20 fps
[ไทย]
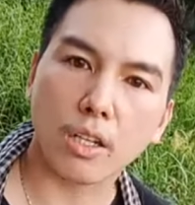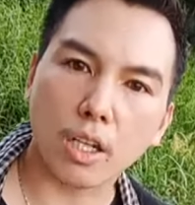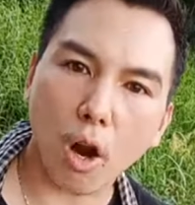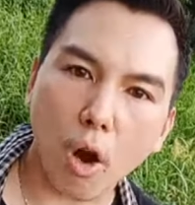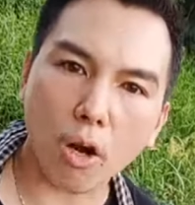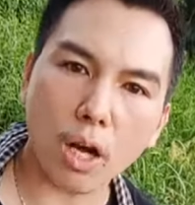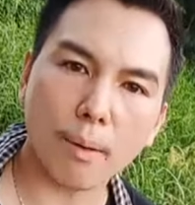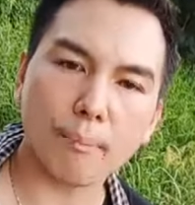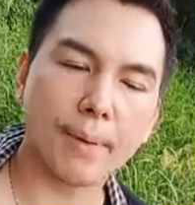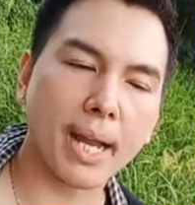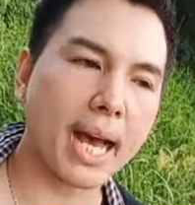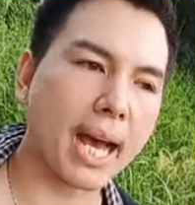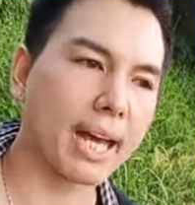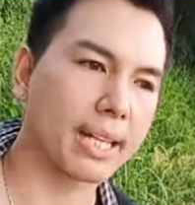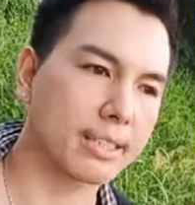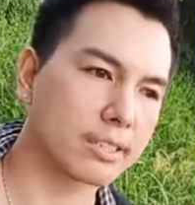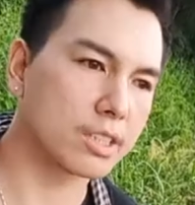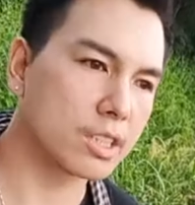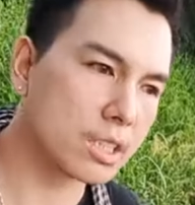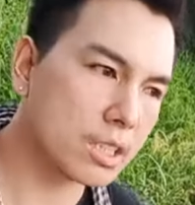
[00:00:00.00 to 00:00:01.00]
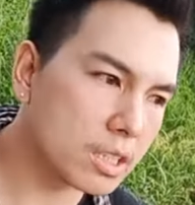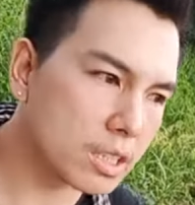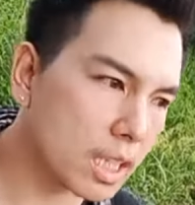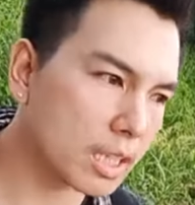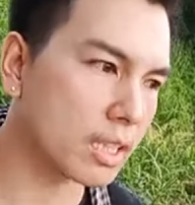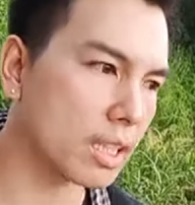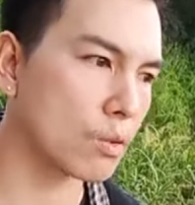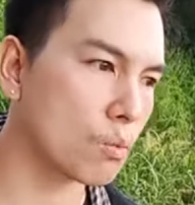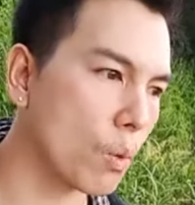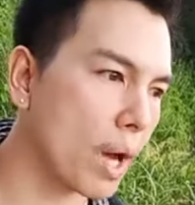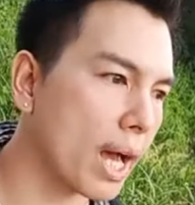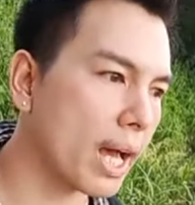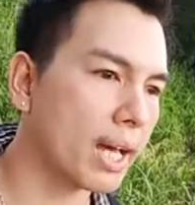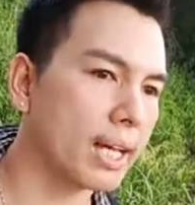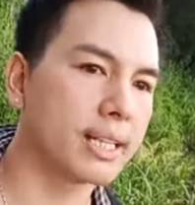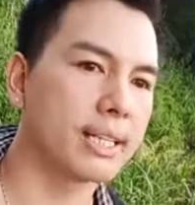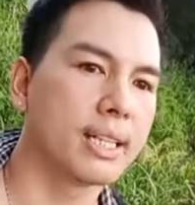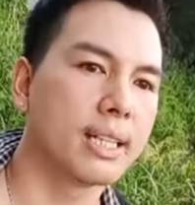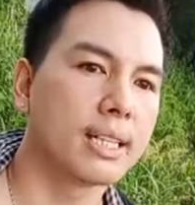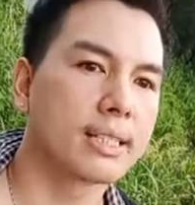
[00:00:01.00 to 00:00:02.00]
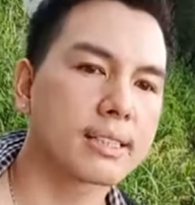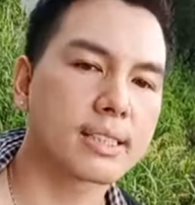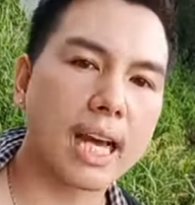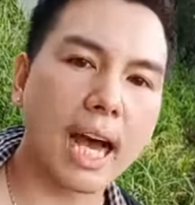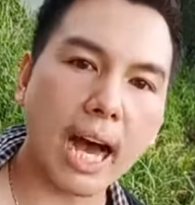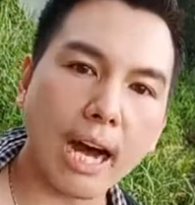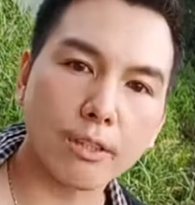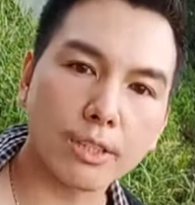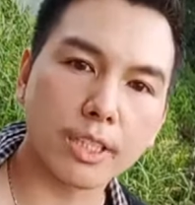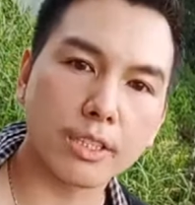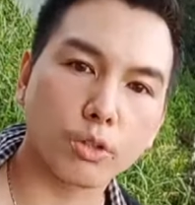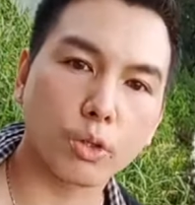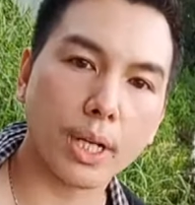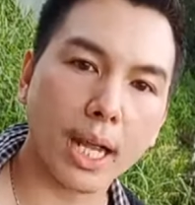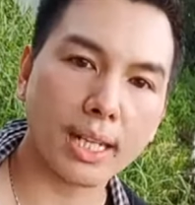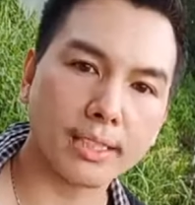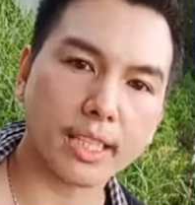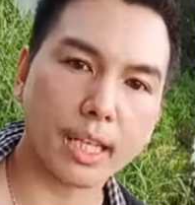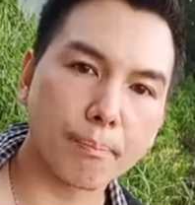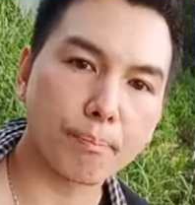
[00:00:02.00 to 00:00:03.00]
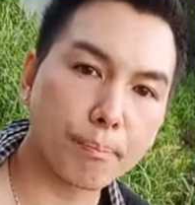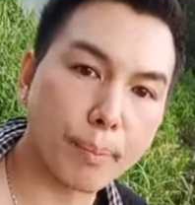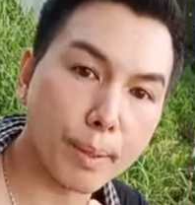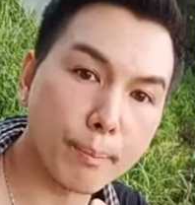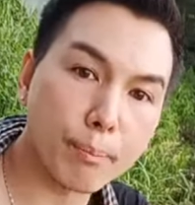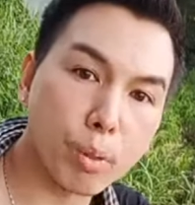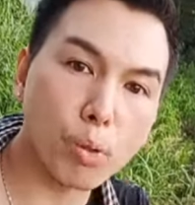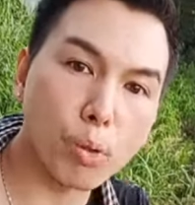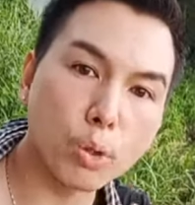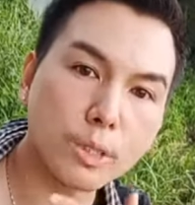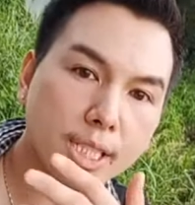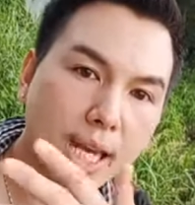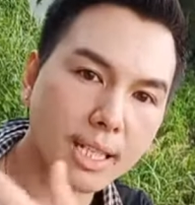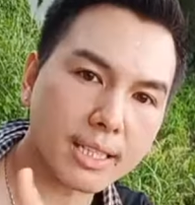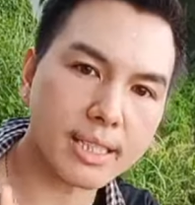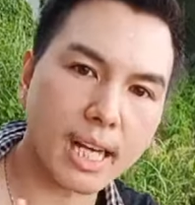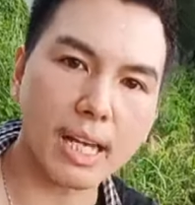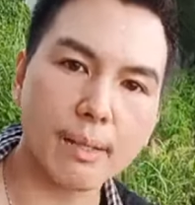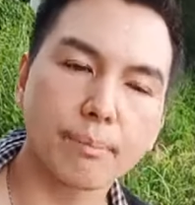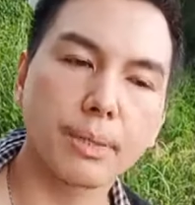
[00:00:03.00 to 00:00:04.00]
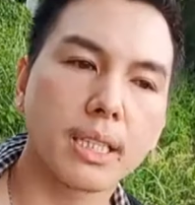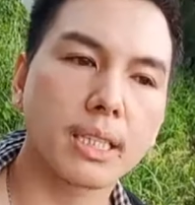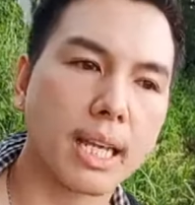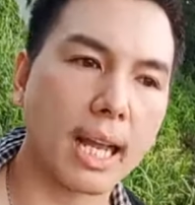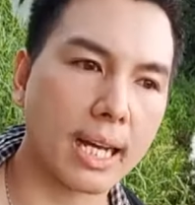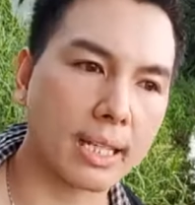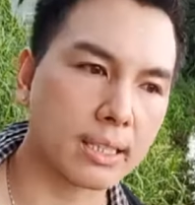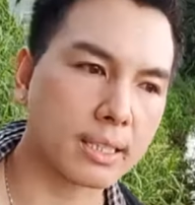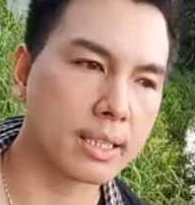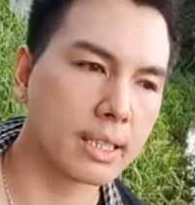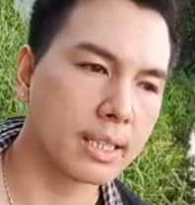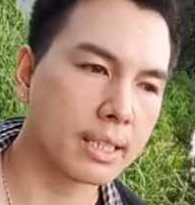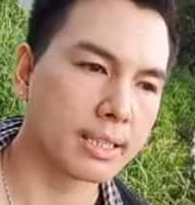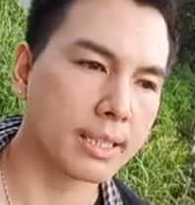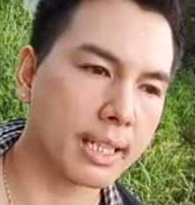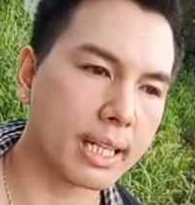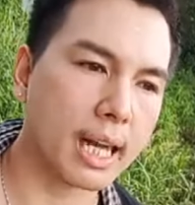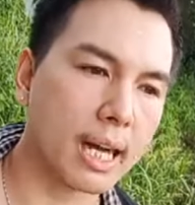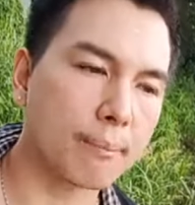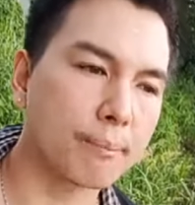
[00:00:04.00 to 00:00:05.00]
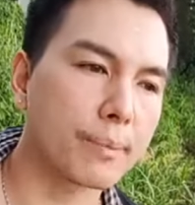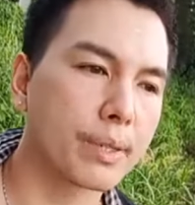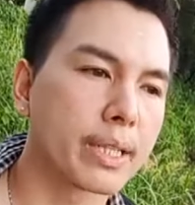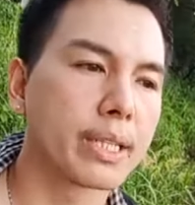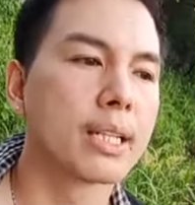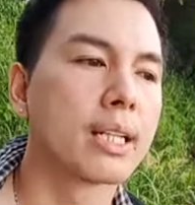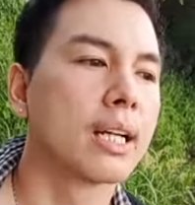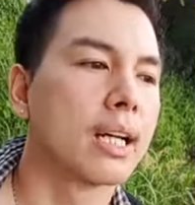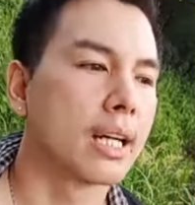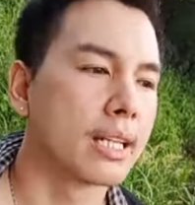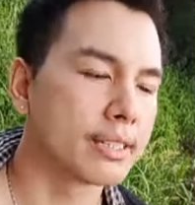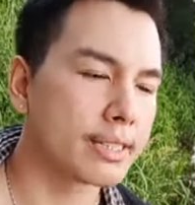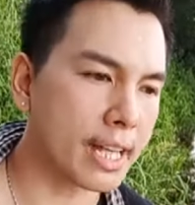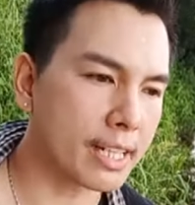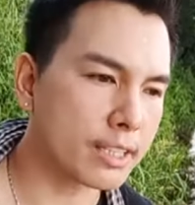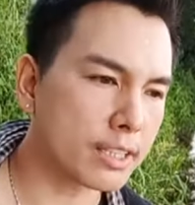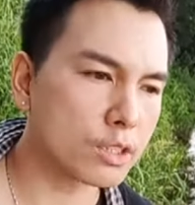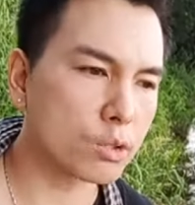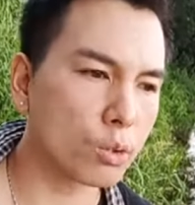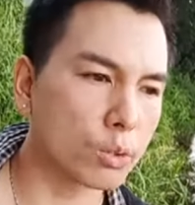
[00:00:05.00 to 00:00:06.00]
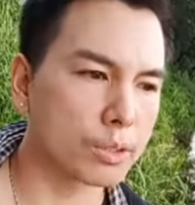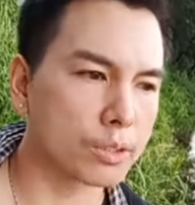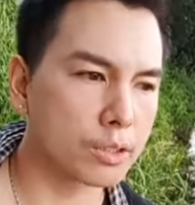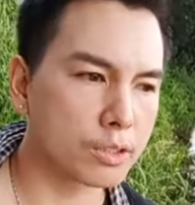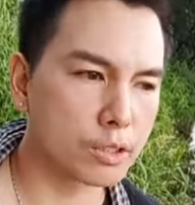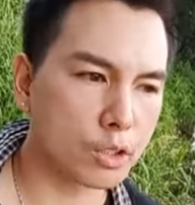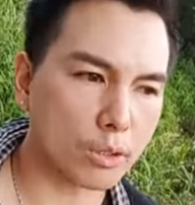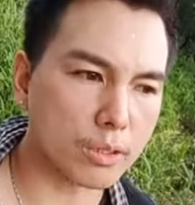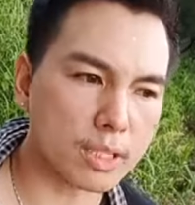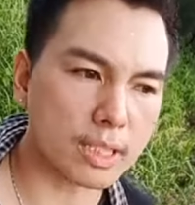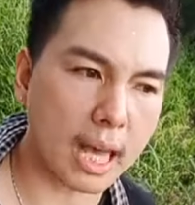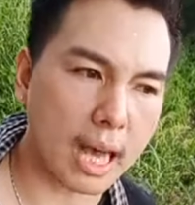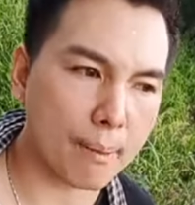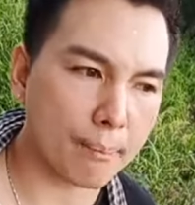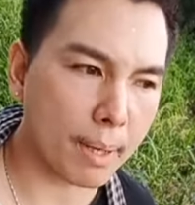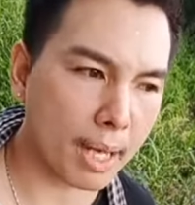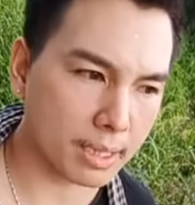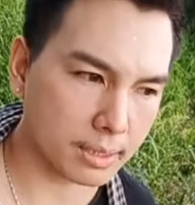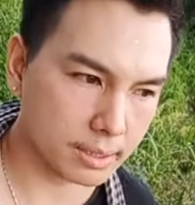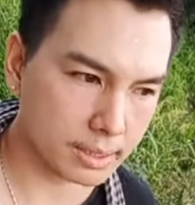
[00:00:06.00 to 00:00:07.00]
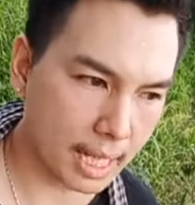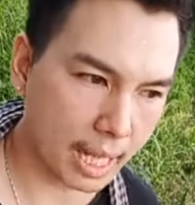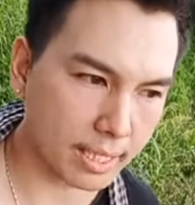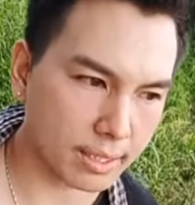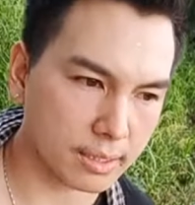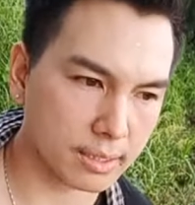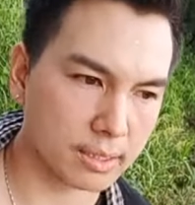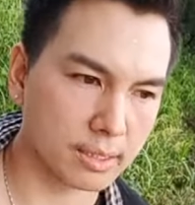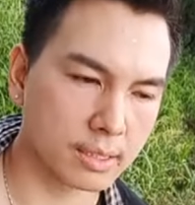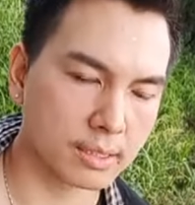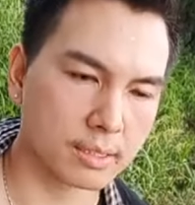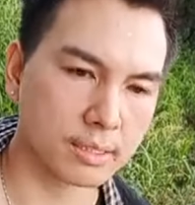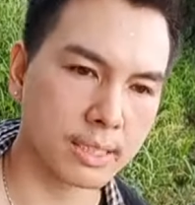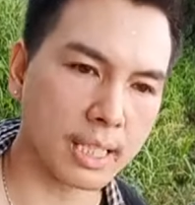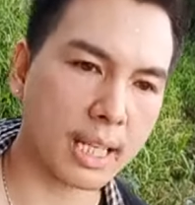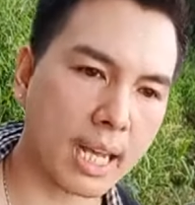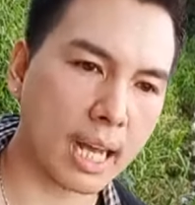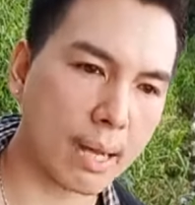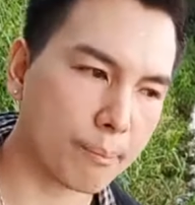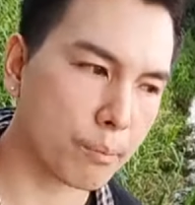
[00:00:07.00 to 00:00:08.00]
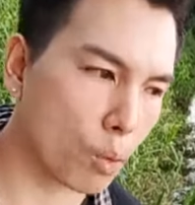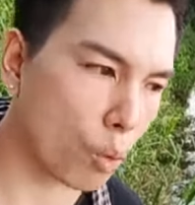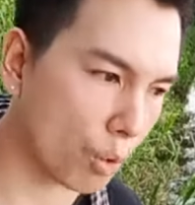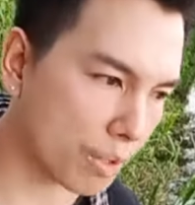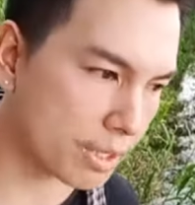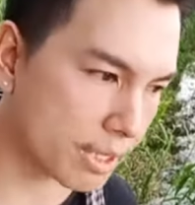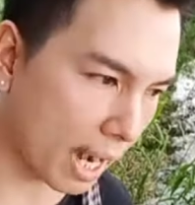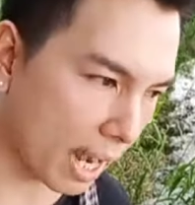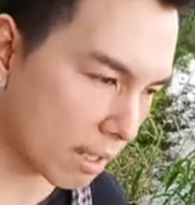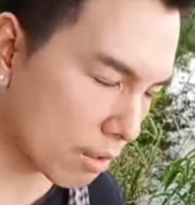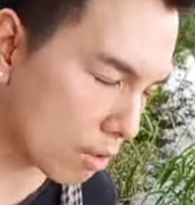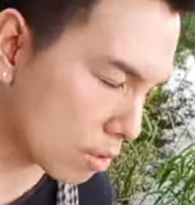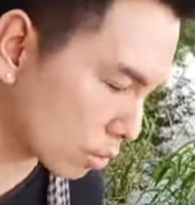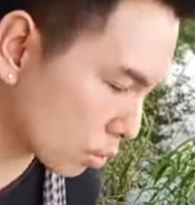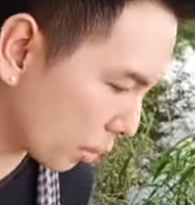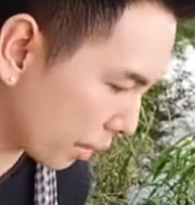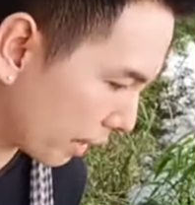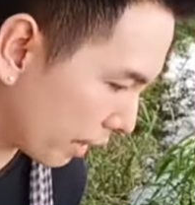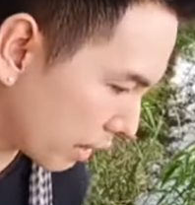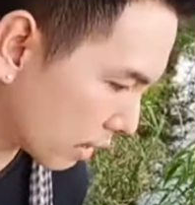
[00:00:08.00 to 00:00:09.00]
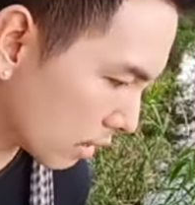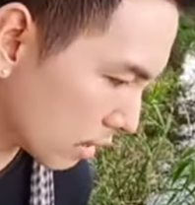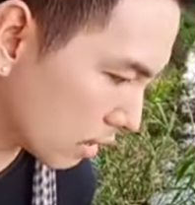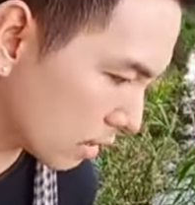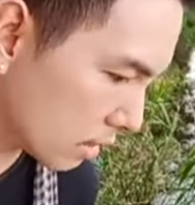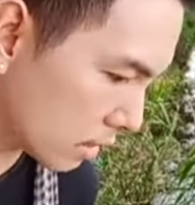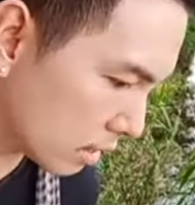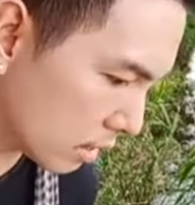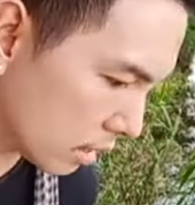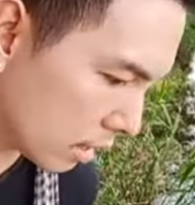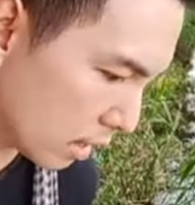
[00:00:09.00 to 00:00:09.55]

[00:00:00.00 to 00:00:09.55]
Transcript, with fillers: รองอำนาจเชื่อกันว่าเท้าศรีสุดาจันทร์เป็นผู้ชักใยเบื้องหลังนะครับ ในที่สุดจนสามารถดันนะครับคนรักของตัวเองหรือ